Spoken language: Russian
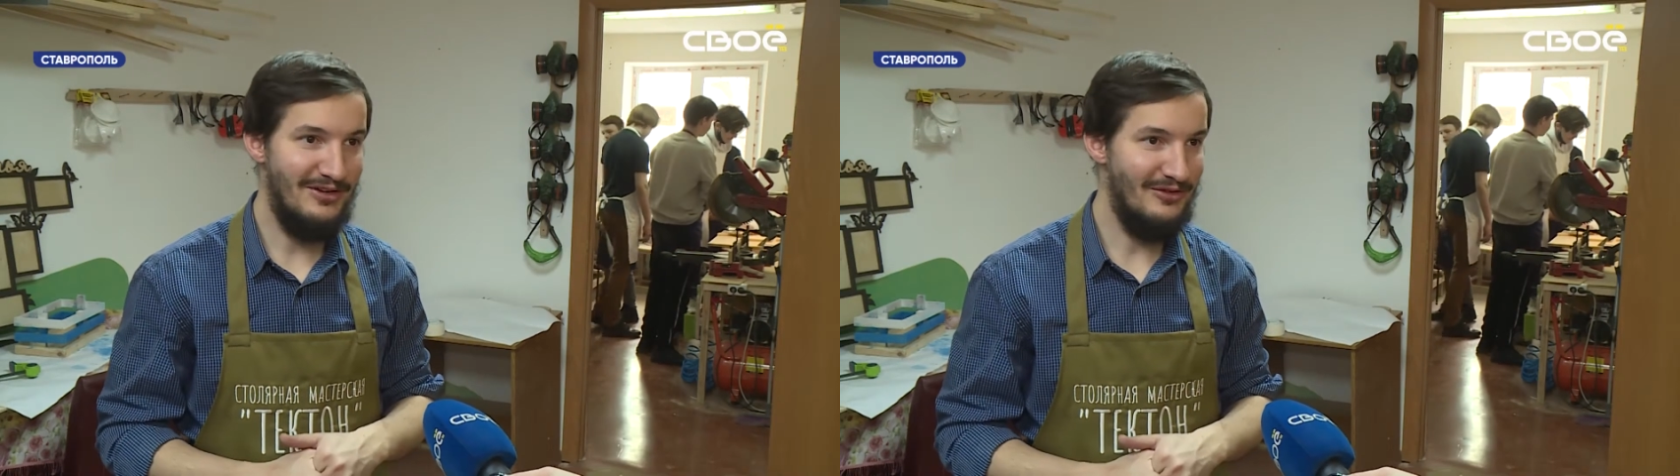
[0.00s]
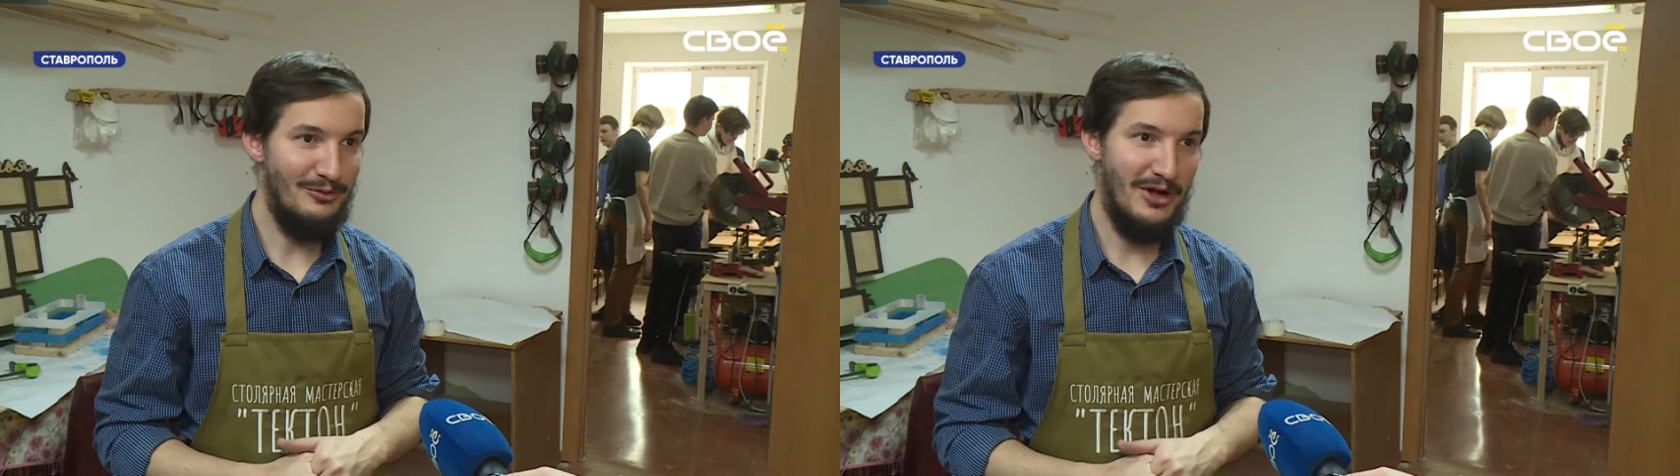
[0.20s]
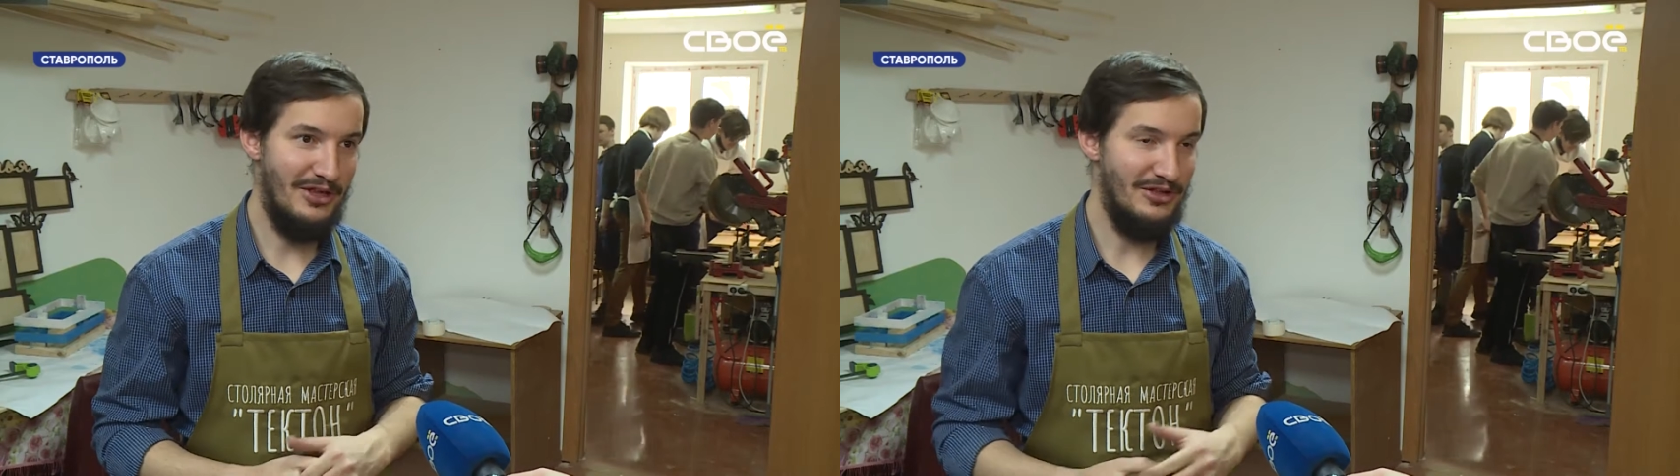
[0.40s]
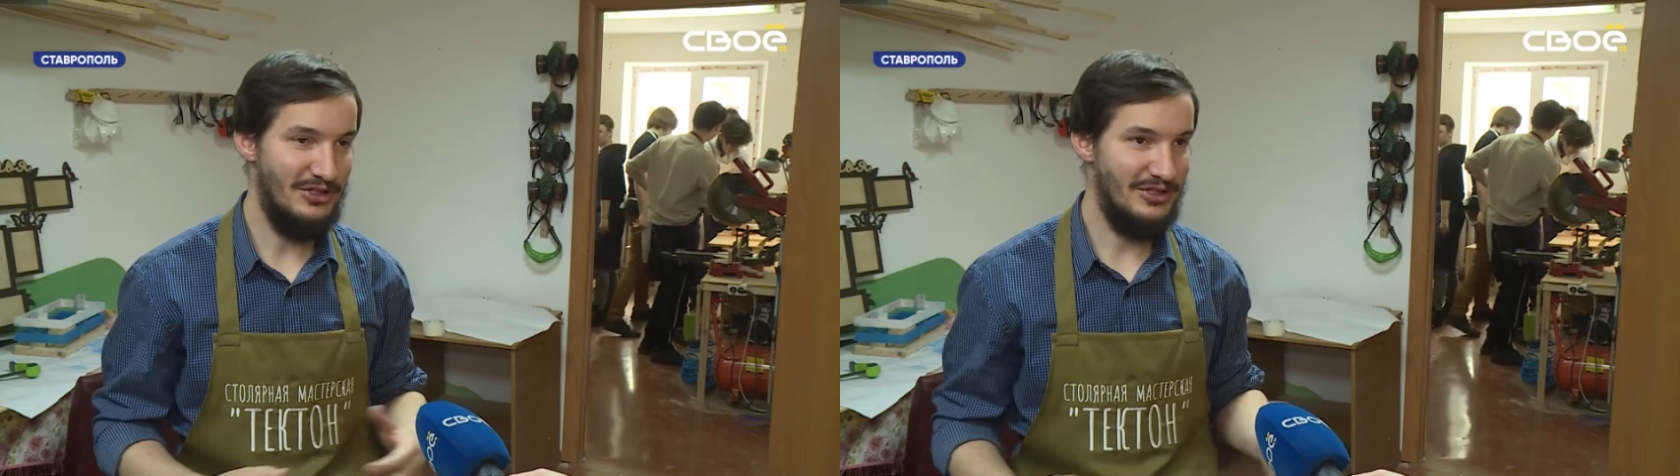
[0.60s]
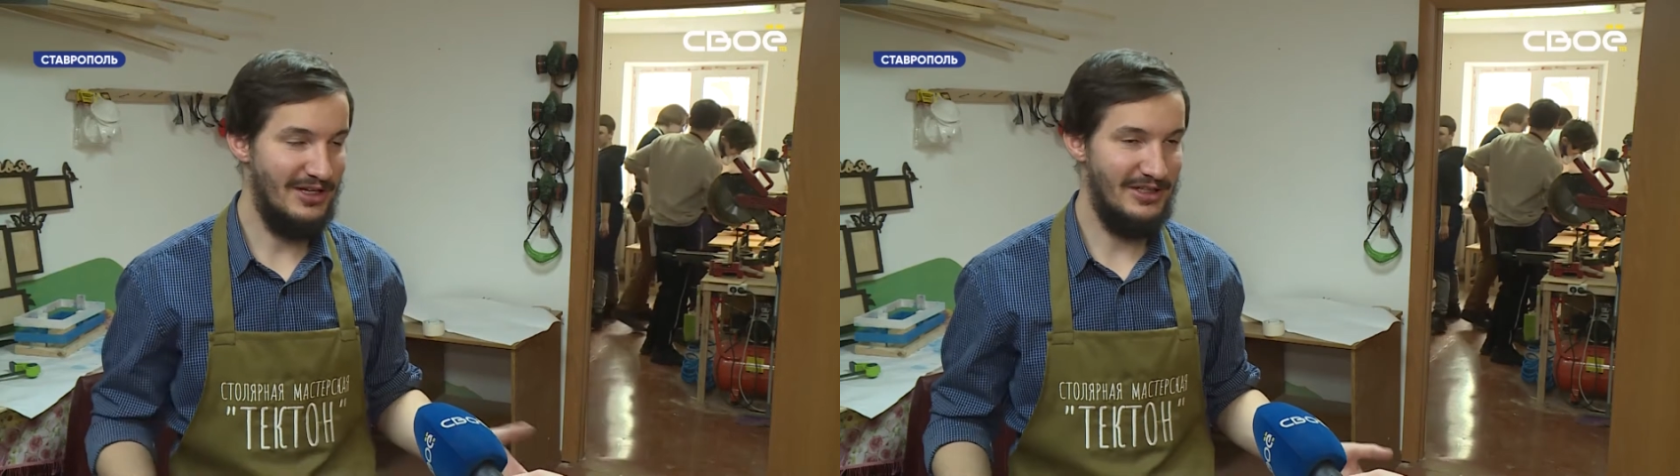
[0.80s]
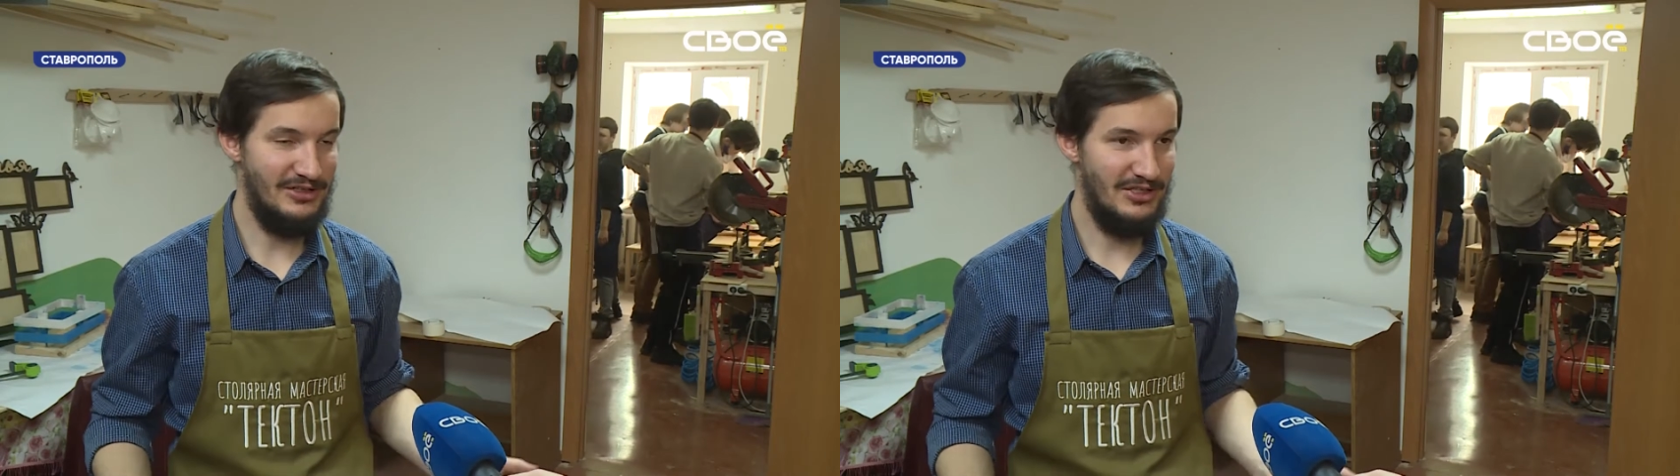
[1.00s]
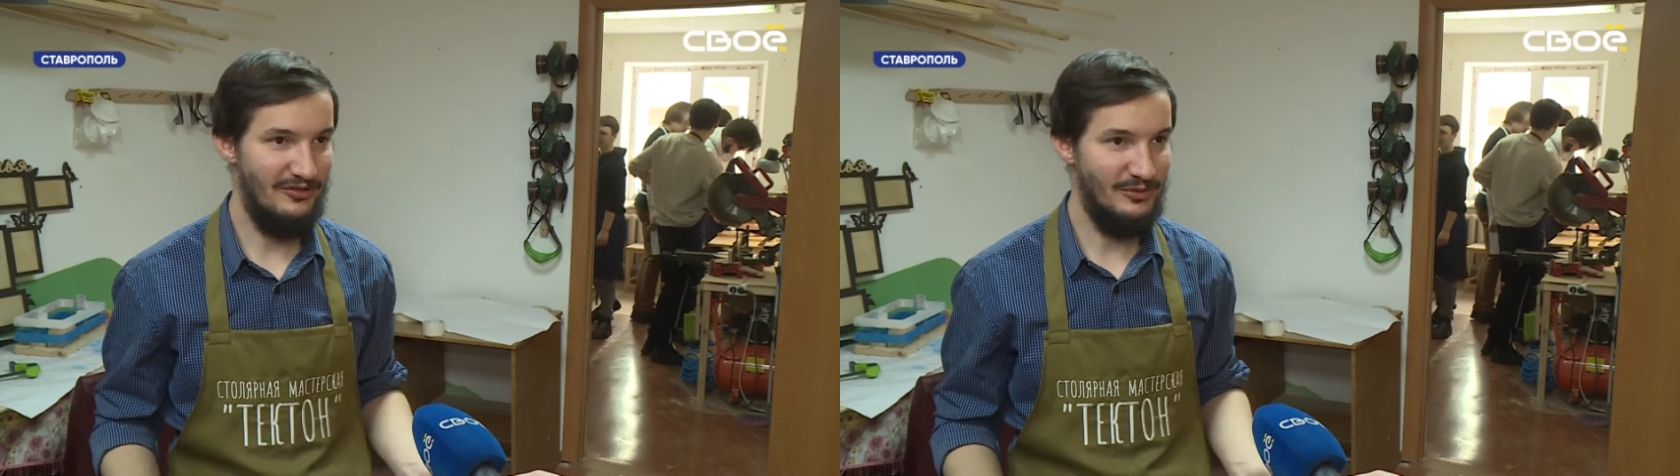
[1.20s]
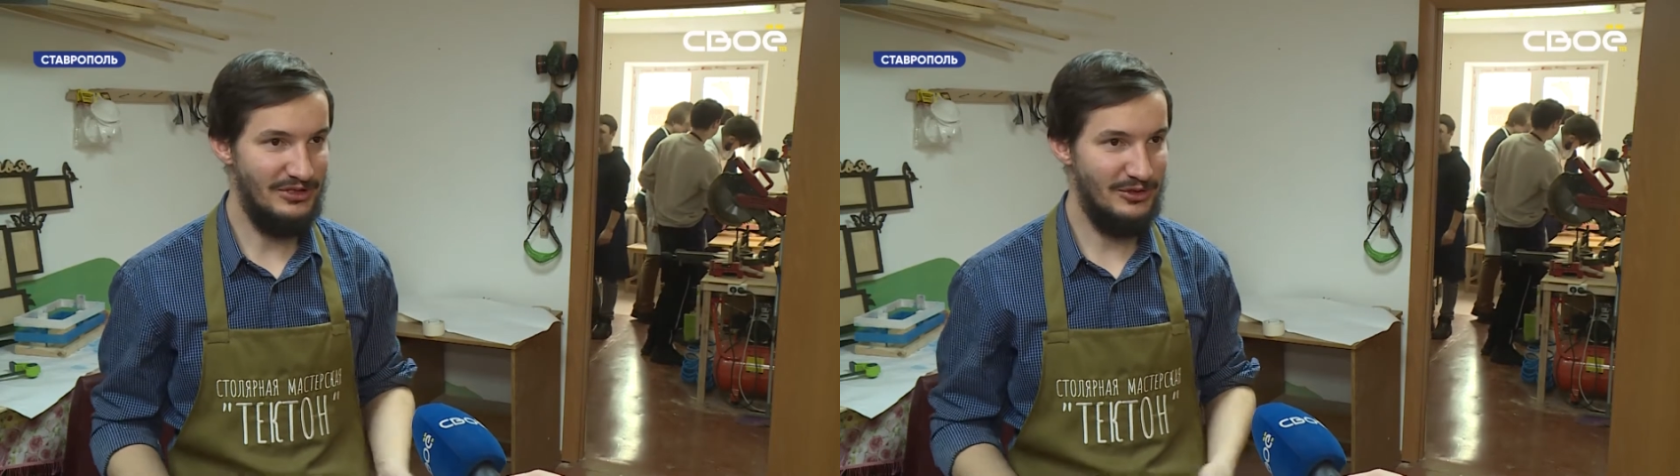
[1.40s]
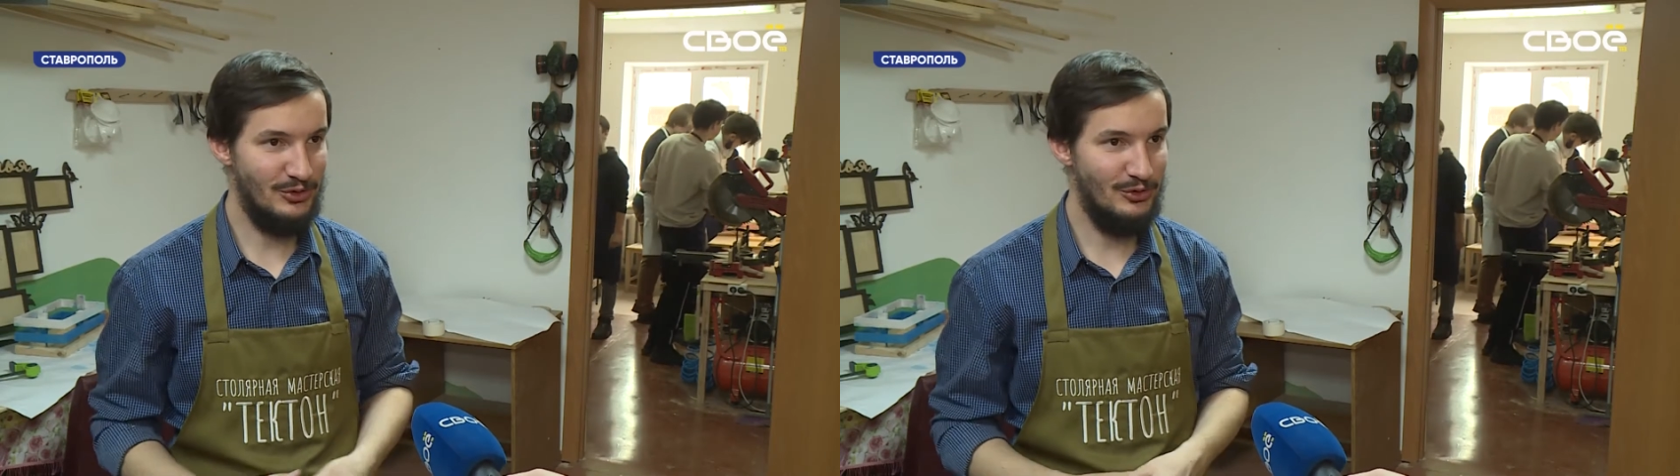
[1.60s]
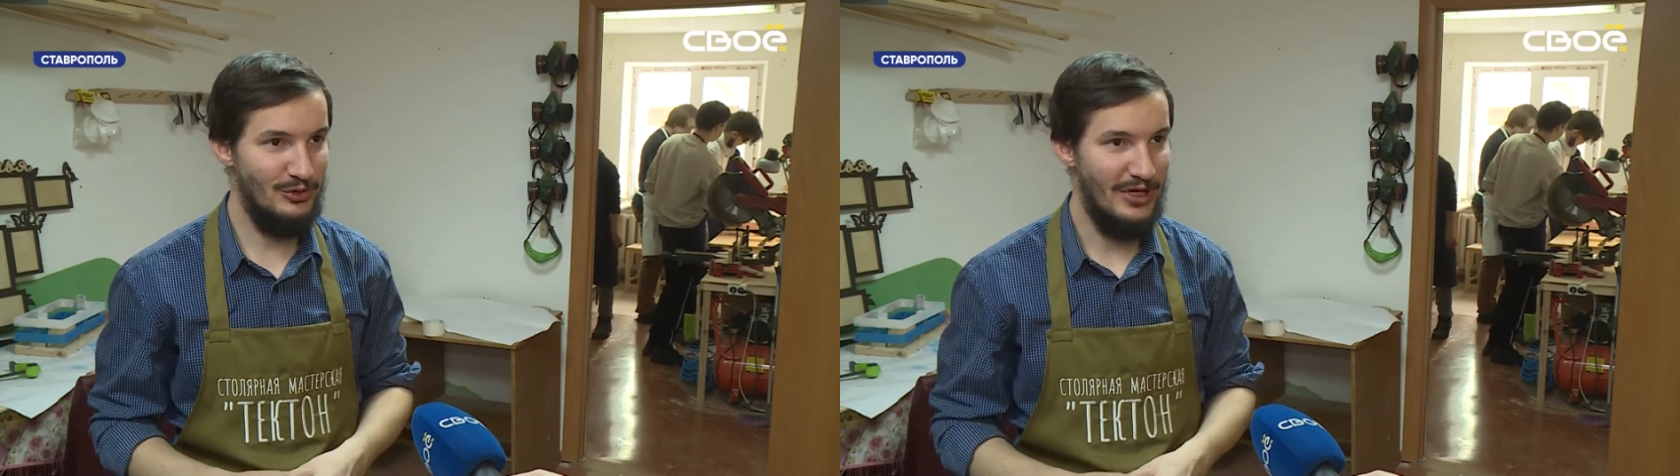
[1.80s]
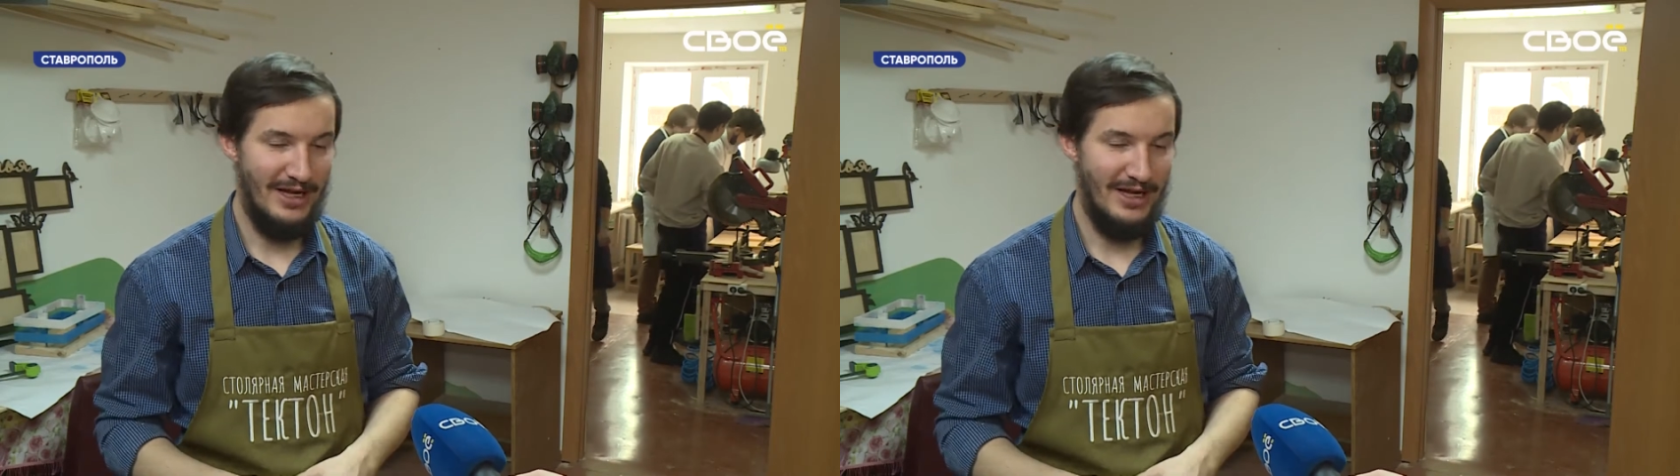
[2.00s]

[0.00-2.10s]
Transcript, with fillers: внимания даже когда зашли в мастерскую,